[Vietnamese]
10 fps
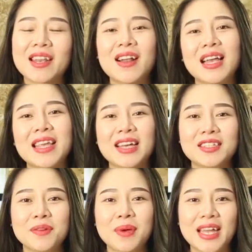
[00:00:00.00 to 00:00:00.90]
đó là dáng
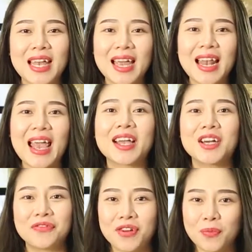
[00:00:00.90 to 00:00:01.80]
chân mày Thái Lan
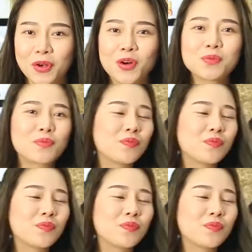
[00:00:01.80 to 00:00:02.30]
hình vòng cung